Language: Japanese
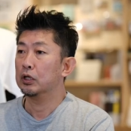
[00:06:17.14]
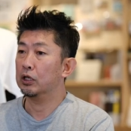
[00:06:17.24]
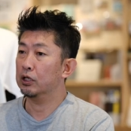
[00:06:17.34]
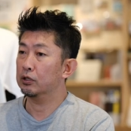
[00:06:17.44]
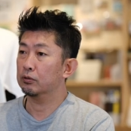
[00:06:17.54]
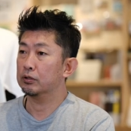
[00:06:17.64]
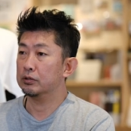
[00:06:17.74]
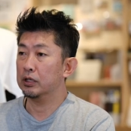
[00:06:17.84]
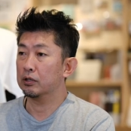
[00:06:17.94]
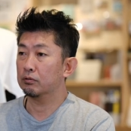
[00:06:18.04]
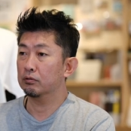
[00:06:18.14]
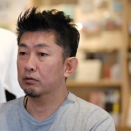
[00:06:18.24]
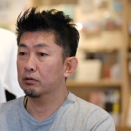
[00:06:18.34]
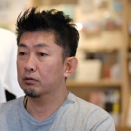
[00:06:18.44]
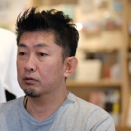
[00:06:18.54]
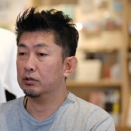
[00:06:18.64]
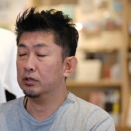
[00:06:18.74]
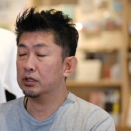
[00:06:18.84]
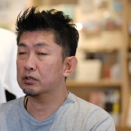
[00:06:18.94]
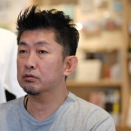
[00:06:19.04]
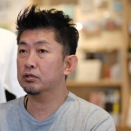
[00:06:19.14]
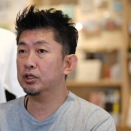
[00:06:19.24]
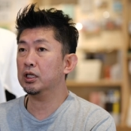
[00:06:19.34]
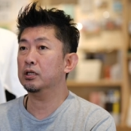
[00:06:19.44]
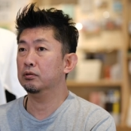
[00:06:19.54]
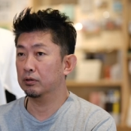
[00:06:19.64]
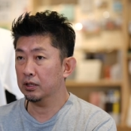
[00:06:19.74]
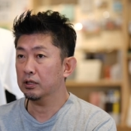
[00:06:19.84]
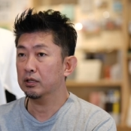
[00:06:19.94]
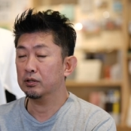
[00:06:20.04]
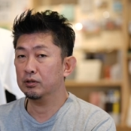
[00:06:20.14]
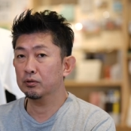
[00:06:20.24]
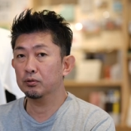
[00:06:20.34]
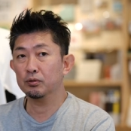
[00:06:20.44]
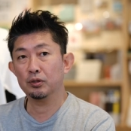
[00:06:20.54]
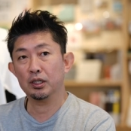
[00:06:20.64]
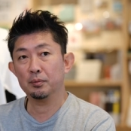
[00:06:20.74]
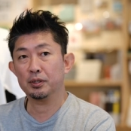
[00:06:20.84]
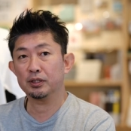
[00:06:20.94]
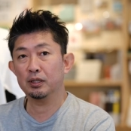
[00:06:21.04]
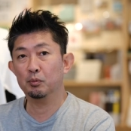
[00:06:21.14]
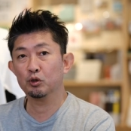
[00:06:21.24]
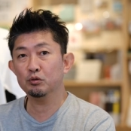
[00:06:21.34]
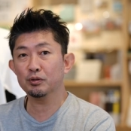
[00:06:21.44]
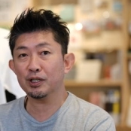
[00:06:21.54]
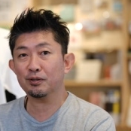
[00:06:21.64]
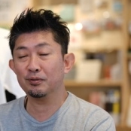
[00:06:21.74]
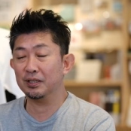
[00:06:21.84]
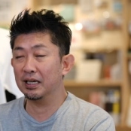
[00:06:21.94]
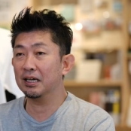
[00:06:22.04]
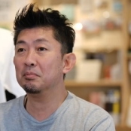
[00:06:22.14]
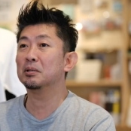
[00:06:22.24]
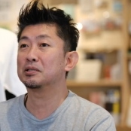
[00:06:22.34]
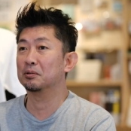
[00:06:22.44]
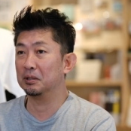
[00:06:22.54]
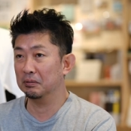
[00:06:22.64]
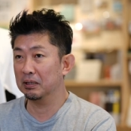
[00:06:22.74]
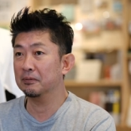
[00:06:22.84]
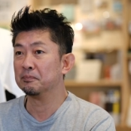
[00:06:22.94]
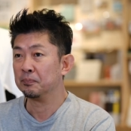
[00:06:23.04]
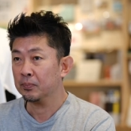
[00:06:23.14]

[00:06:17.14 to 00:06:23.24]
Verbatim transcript: えーとですね、この T シャツ自体のね、色の選び方は僕も結構ね、悩みました、これは。